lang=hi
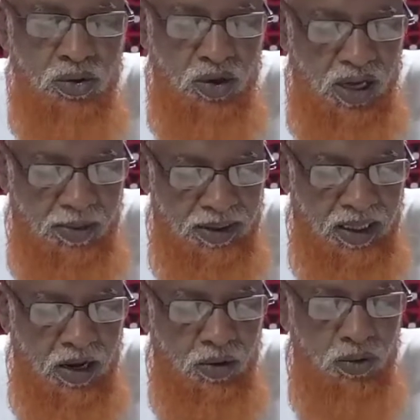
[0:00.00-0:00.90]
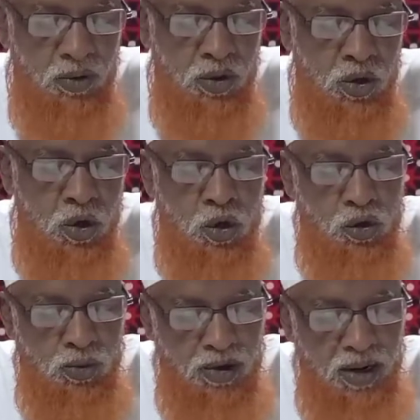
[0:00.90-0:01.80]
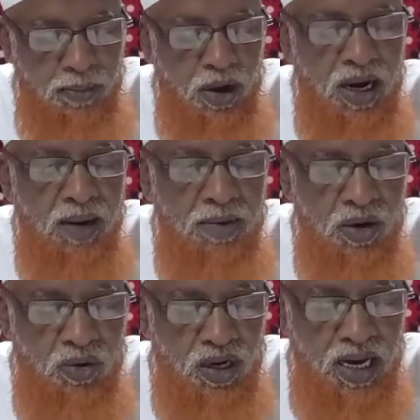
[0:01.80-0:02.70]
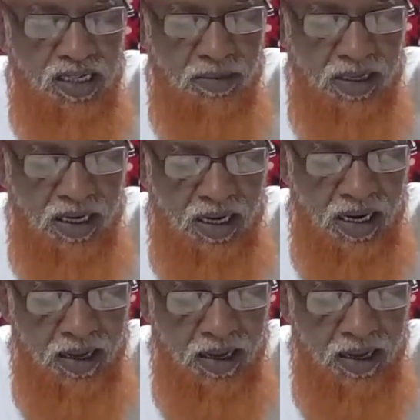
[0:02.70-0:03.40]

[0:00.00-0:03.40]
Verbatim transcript: तो ये बतलाओ तुमने रब्बुल आलमीन को क्या समझ रखा